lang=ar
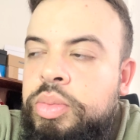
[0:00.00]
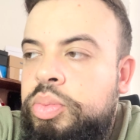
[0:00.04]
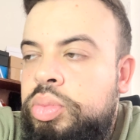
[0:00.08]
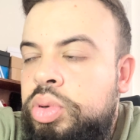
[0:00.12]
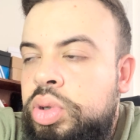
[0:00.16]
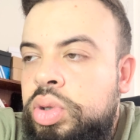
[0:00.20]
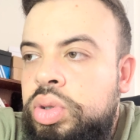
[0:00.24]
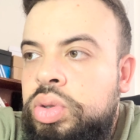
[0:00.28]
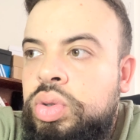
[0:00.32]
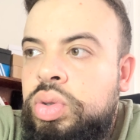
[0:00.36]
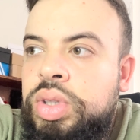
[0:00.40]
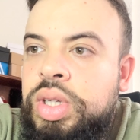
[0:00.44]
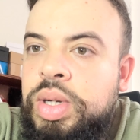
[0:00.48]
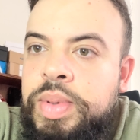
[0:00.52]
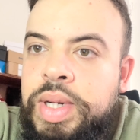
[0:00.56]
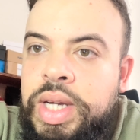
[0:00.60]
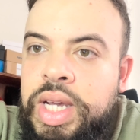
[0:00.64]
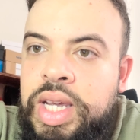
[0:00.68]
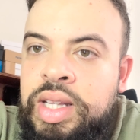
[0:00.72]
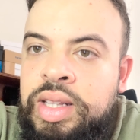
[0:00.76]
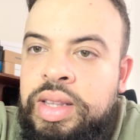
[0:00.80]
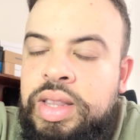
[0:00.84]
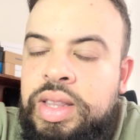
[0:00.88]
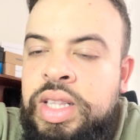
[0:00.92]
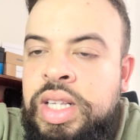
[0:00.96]
بلوتو دابا
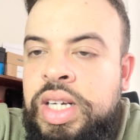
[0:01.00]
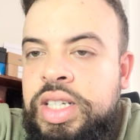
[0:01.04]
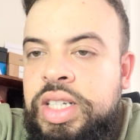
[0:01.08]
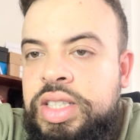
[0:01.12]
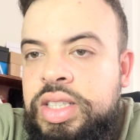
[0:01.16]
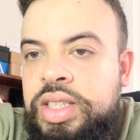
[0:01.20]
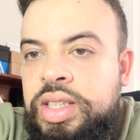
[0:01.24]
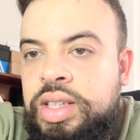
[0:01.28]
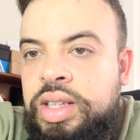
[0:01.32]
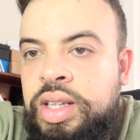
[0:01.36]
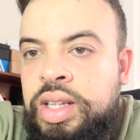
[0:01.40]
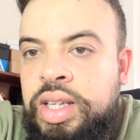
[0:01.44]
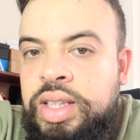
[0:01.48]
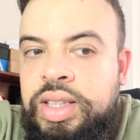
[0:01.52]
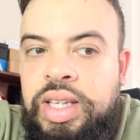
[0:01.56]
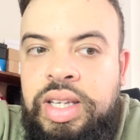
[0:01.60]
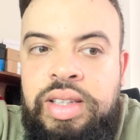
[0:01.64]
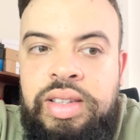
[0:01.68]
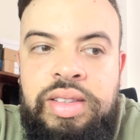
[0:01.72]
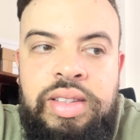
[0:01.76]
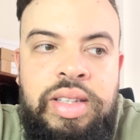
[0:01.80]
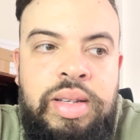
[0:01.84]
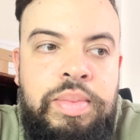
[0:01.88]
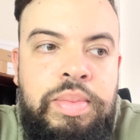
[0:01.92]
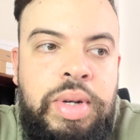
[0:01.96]
كاين 12 لا
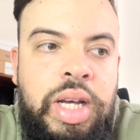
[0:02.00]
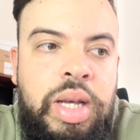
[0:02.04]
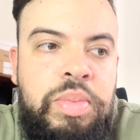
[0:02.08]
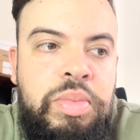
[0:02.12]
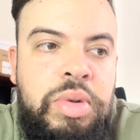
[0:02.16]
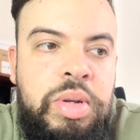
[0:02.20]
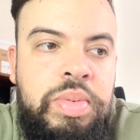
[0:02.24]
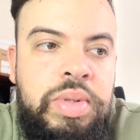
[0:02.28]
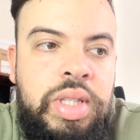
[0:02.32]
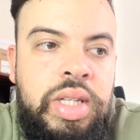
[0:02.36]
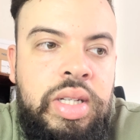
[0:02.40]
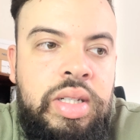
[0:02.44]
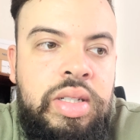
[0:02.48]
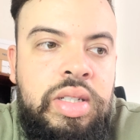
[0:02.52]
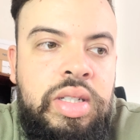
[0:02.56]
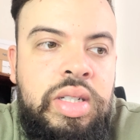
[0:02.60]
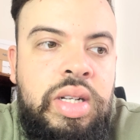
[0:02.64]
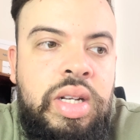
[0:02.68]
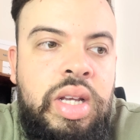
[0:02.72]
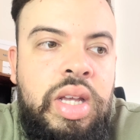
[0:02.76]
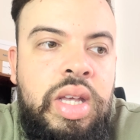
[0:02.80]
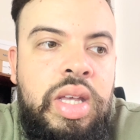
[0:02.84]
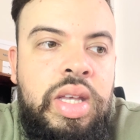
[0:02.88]
13 باقي ما بداتش